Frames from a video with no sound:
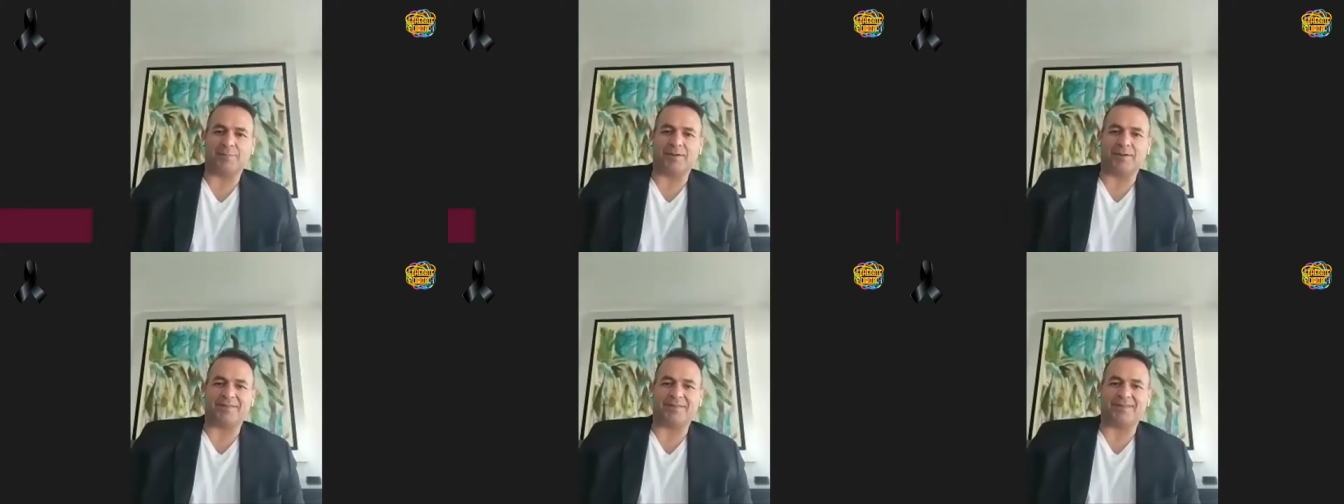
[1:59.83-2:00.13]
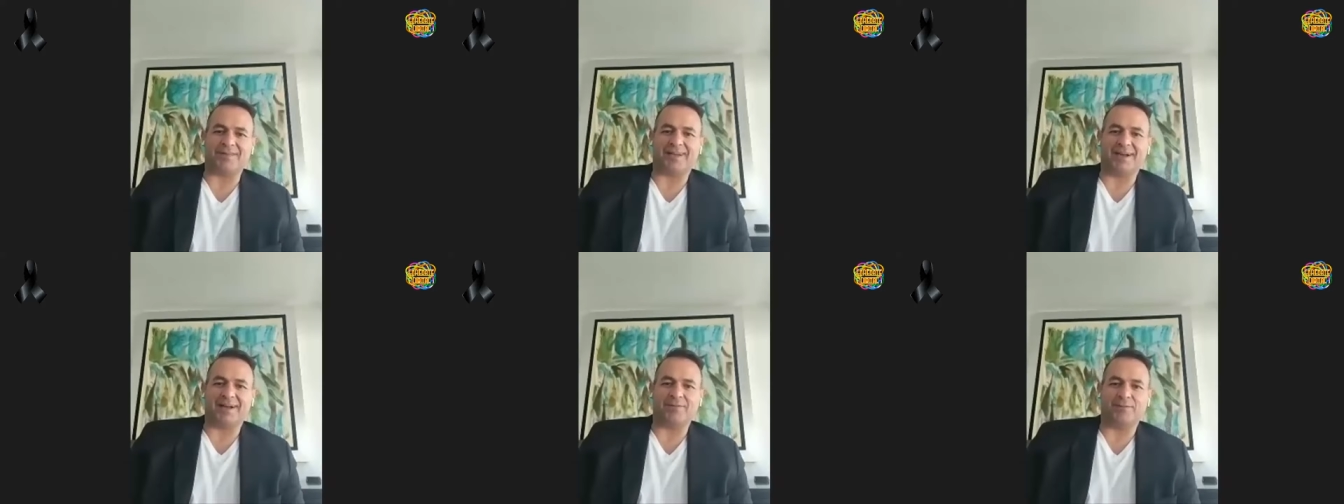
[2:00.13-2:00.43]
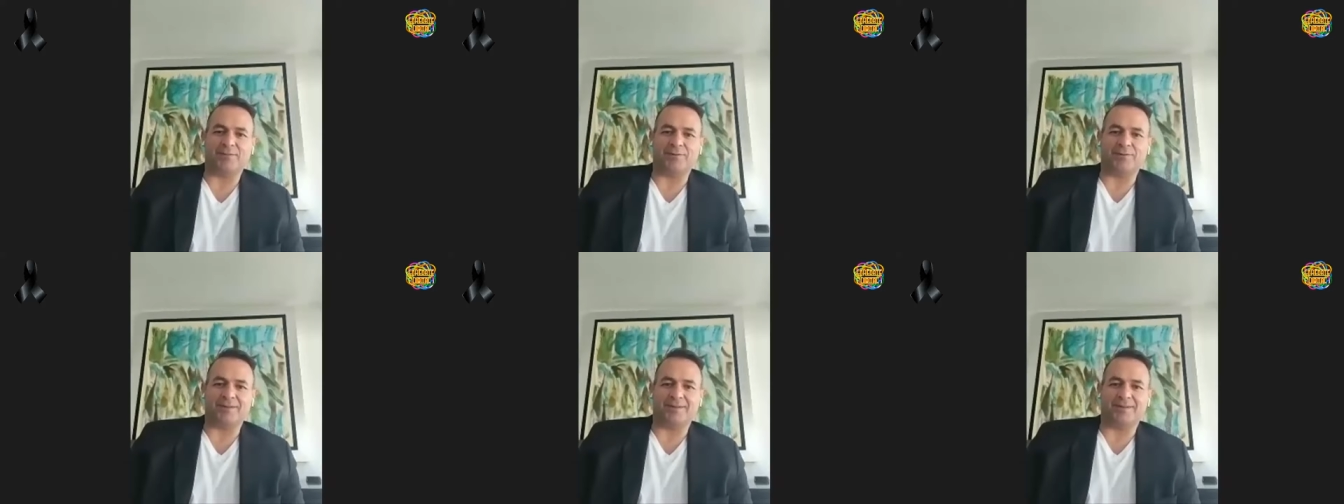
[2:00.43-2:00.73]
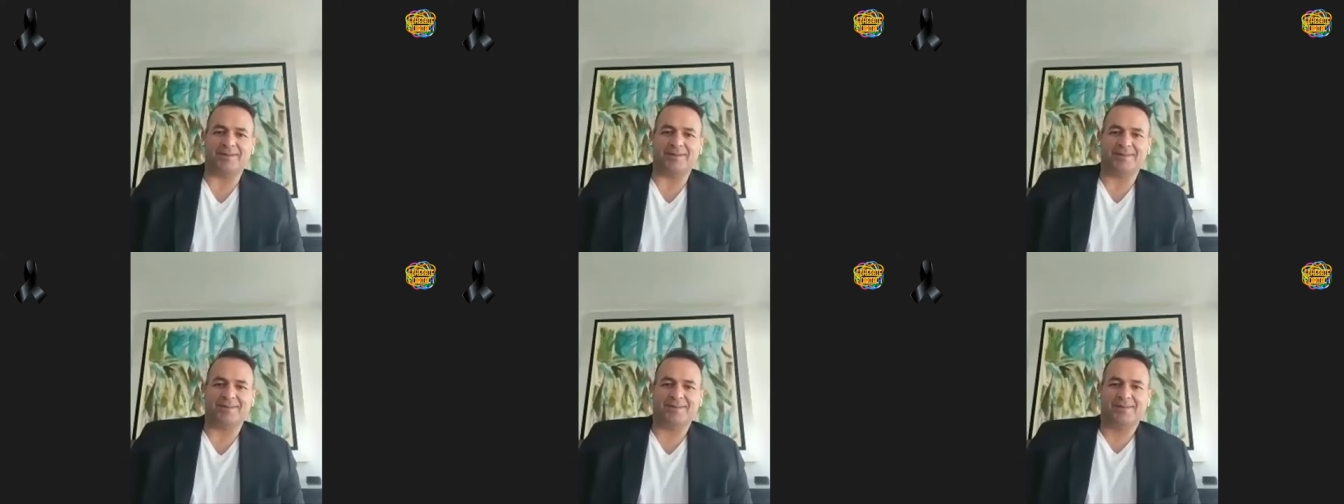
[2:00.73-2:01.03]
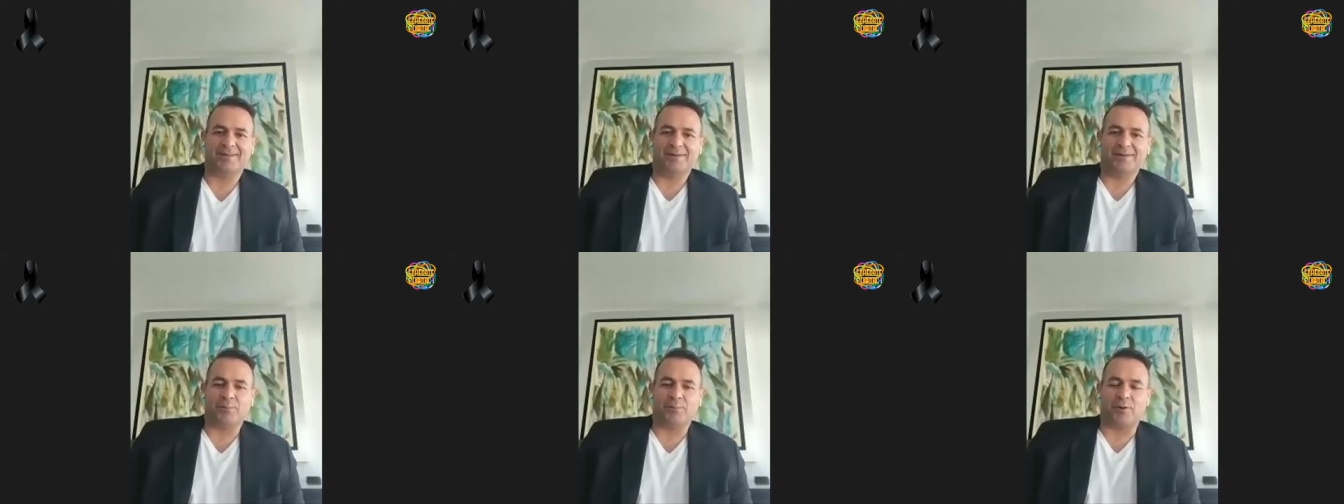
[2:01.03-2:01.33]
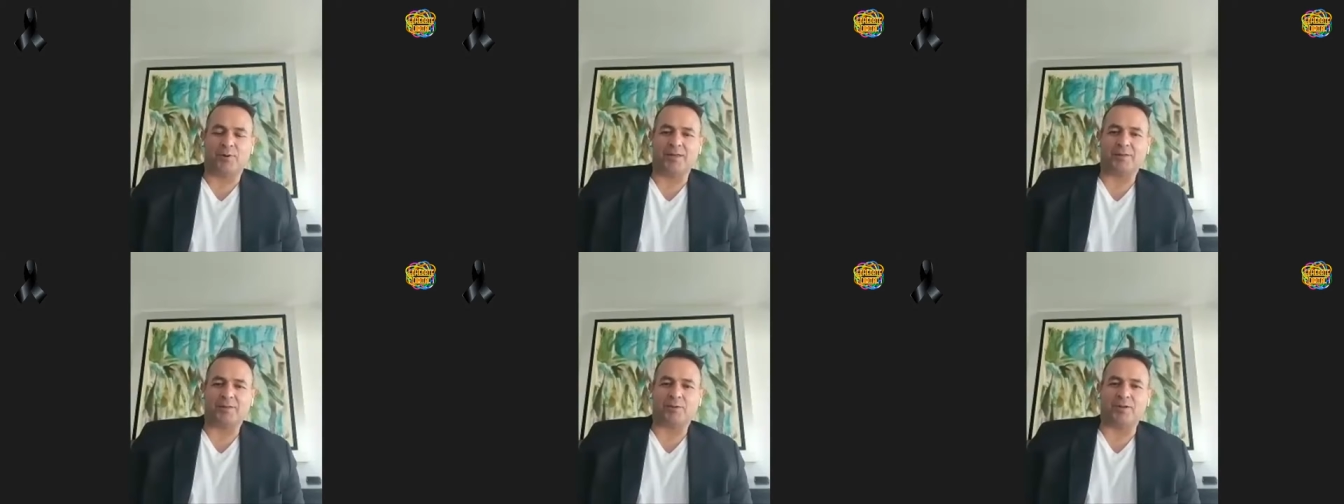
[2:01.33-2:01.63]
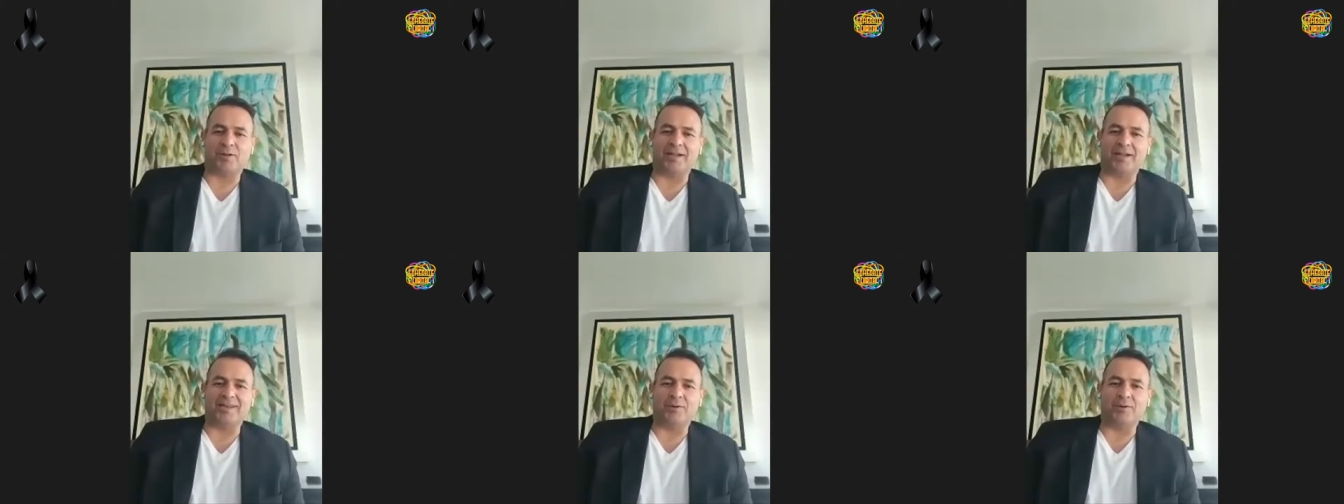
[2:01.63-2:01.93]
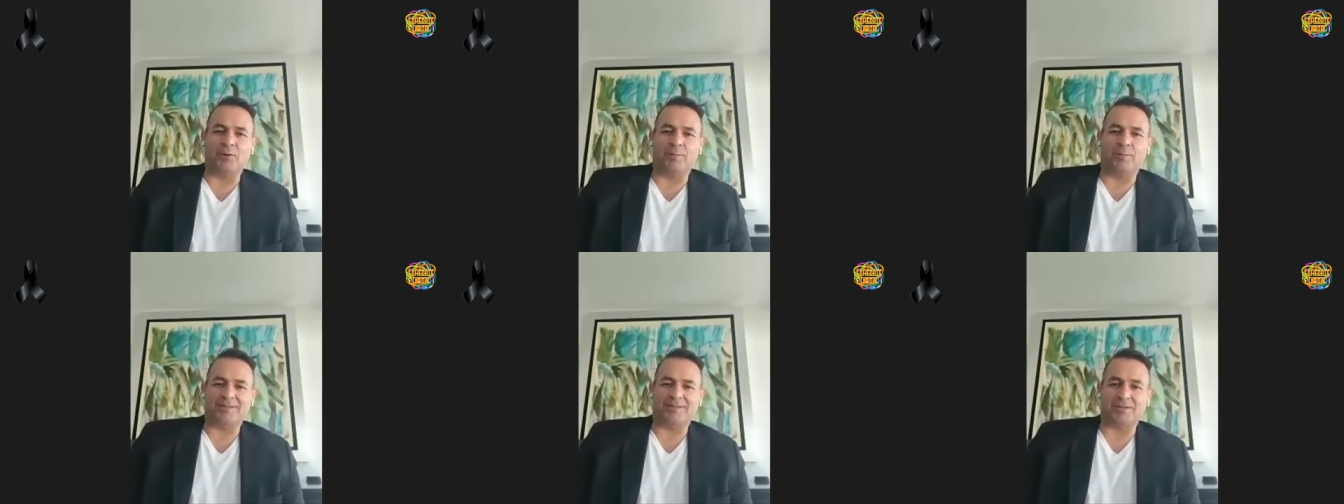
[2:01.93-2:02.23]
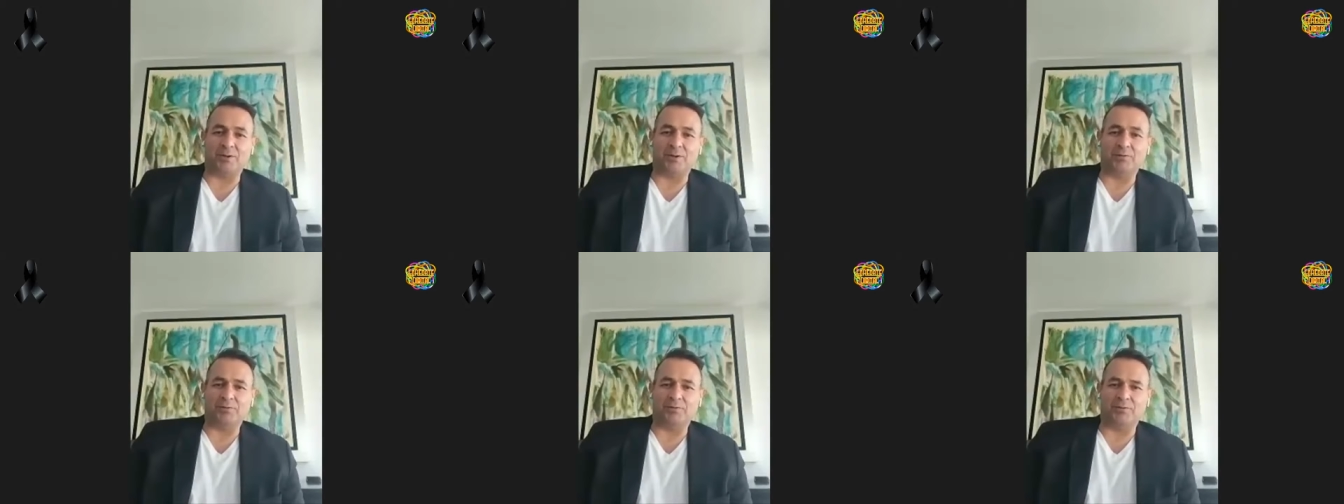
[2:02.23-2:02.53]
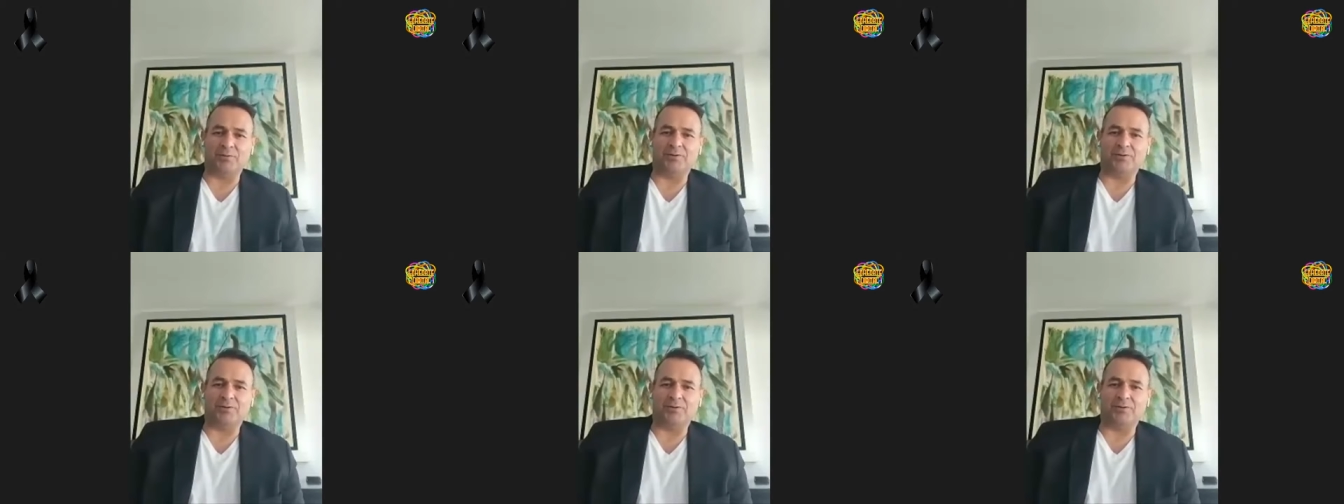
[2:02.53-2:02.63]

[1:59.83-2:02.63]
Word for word: platicando de un poquito de la innovación,